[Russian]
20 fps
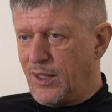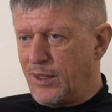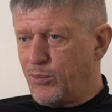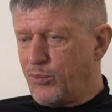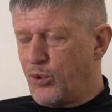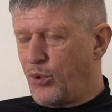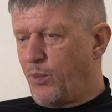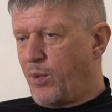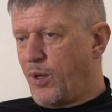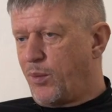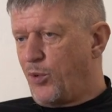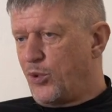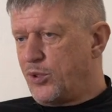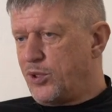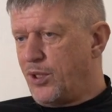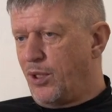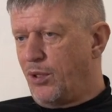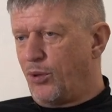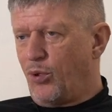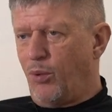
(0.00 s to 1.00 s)
Да? То
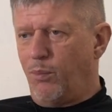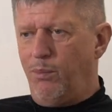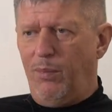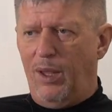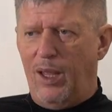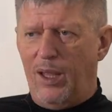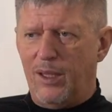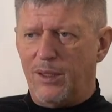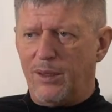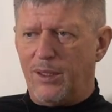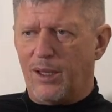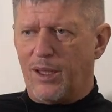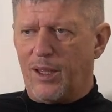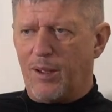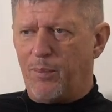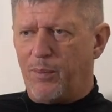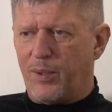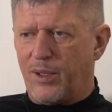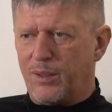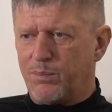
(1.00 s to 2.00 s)
бормочете, то
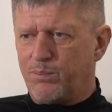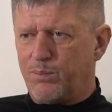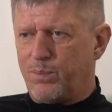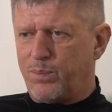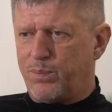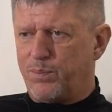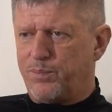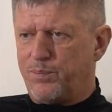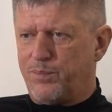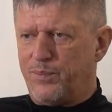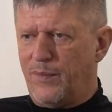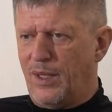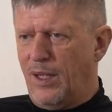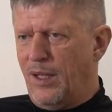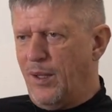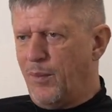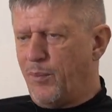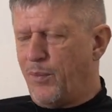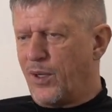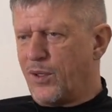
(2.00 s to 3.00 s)
метрика,
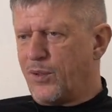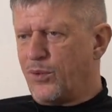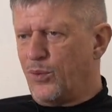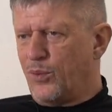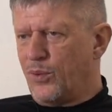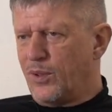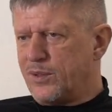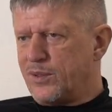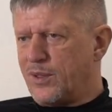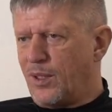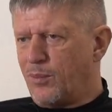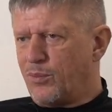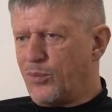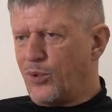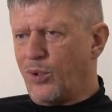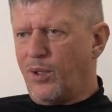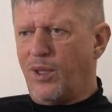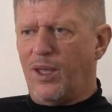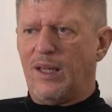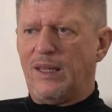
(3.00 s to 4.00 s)
погнулось там,
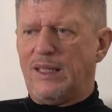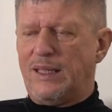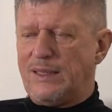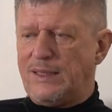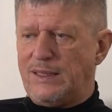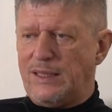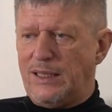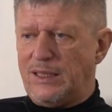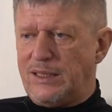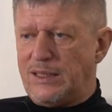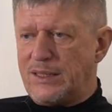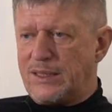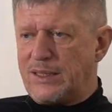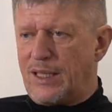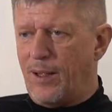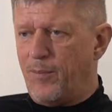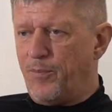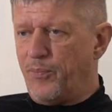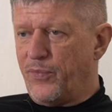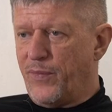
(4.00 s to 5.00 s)
то
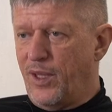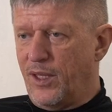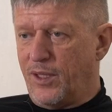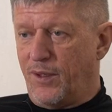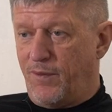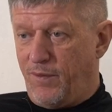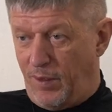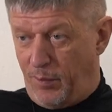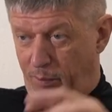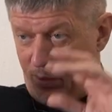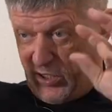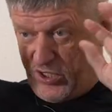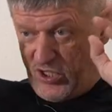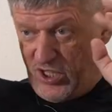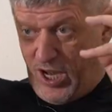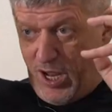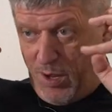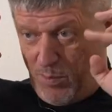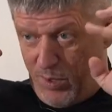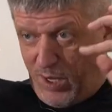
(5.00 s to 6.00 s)
геодезическое. Это
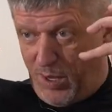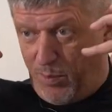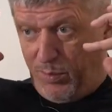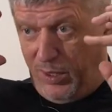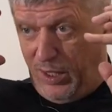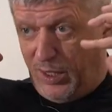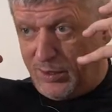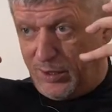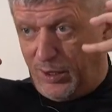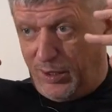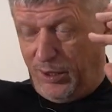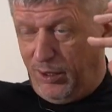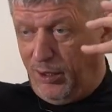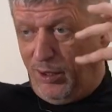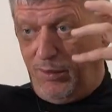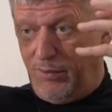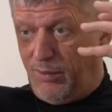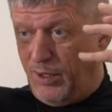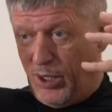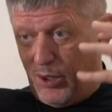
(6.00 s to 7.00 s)
воображаемые объекты, они
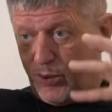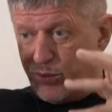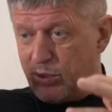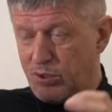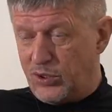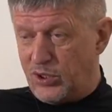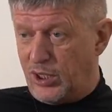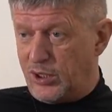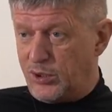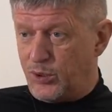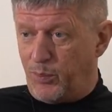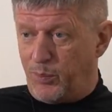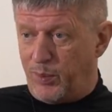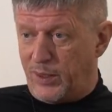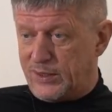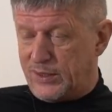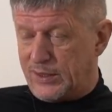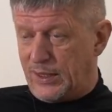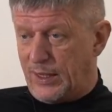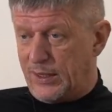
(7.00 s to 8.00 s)
не являются частью
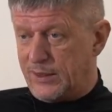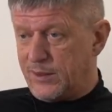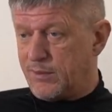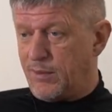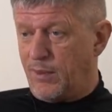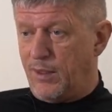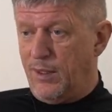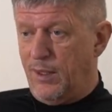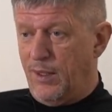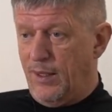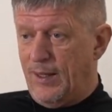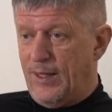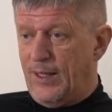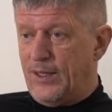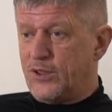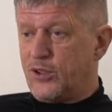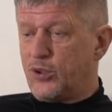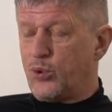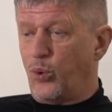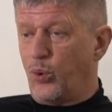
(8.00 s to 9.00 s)
пространства.
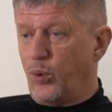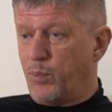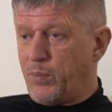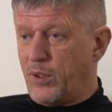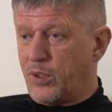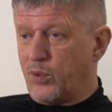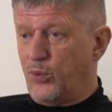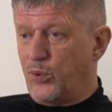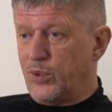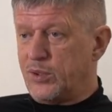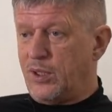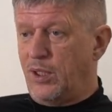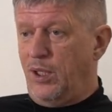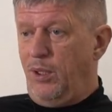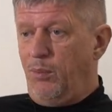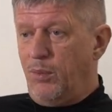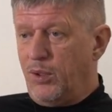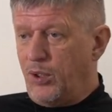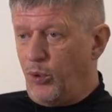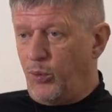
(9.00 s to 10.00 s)
Что погнулось
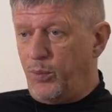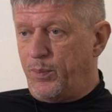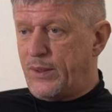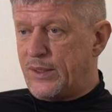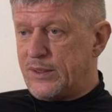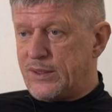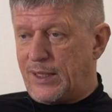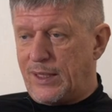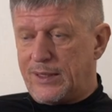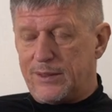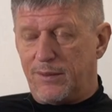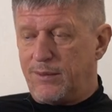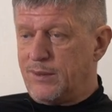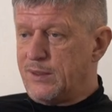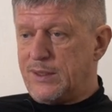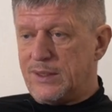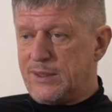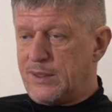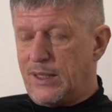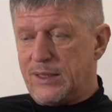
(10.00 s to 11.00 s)
именно у пространства, вы
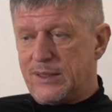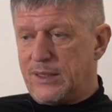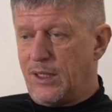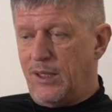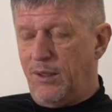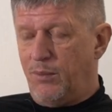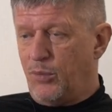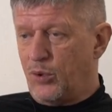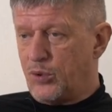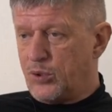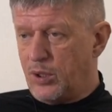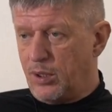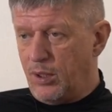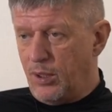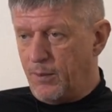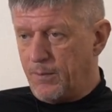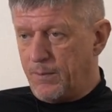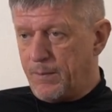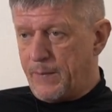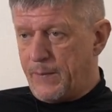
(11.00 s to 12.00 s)
сознаться не
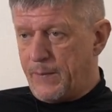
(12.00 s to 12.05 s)
можете.